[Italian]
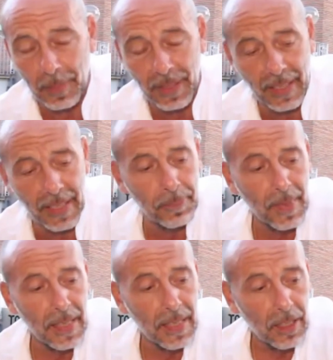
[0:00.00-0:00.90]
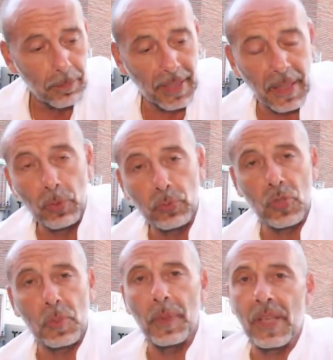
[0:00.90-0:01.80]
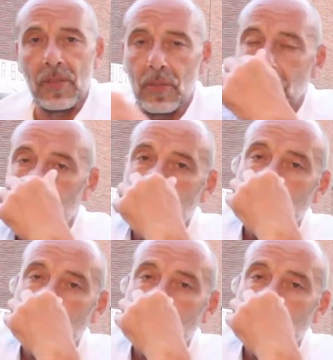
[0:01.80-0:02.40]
perché, perché molto spesso